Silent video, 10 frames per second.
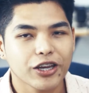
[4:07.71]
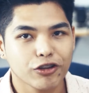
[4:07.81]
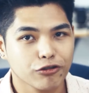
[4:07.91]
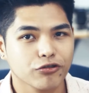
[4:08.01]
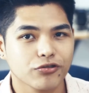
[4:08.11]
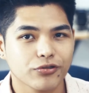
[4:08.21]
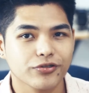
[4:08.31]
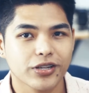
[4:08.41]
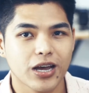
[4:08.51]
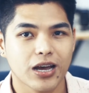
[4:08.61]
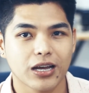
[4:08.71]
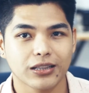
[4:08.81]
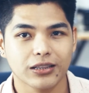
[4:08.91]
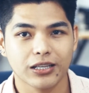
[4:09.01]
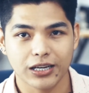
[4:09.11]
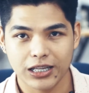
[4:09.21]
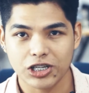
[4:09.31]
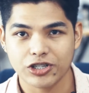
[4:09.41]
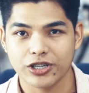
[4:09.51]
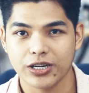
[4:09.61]
ayun yung gusto ko sa
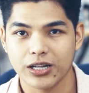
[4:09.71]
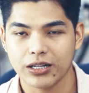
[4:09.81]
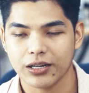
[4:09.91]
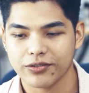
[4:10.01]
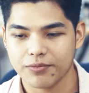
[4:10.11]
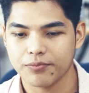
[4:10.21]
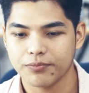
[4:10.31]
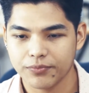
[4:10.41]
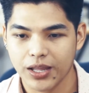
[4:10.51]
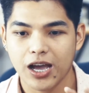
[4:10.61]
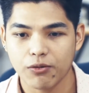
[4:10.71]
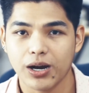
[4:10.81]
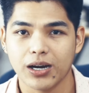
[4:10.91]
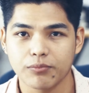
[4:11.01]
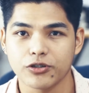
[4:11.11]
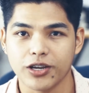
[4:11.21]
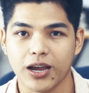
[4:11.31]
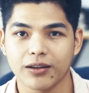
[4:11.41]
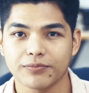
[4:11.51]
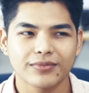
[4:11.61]
traditional kasi nahawakan mo
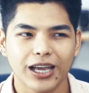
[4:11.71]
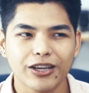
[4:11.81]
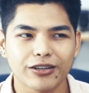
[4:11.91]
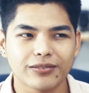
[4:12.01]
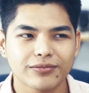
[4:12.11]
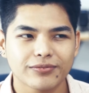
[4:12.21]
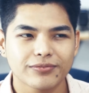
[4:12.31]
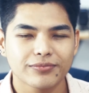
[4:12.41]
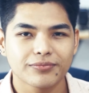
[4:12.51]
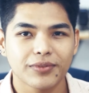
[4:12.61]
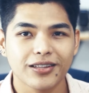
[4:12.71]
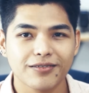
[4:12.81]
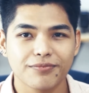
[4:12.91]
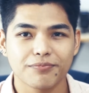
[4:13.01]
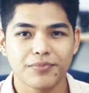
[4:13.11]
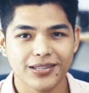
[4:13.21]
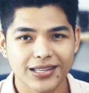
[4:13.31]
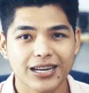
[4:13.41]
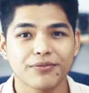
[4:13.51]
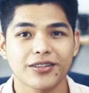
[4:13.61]
siya. Ayun, mas
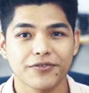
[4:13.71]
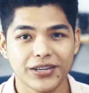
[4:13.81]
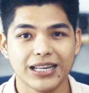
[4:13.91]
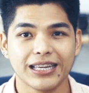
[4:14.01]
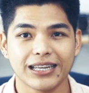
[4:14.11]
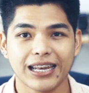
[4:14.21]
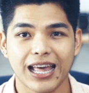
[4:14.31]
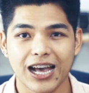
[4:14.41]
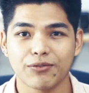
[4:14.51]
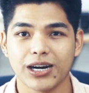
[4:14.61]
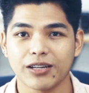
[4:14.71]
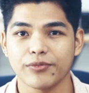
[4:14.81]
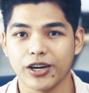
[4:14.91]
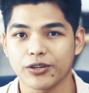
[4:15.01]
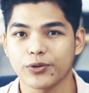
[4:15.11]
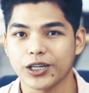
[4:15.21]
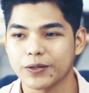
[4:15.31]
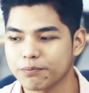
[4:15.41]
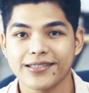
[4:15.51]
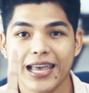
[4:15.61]
masarap sa feeling na nahawakan mo yung artwork.
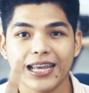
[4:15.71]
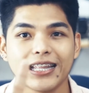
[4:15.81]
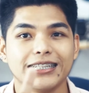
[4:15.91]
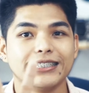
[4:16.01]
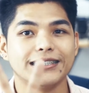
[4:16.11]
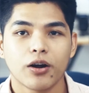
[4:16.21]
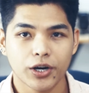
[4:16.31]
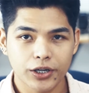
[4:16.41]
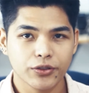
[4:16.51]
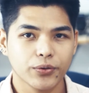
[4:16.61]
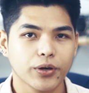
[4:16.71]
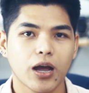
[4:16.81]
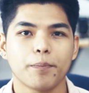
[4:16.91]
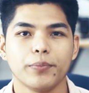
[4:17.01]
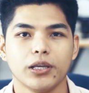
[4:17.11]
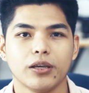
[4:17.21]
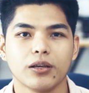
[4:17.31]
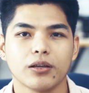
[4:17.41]
Second, hard to copy.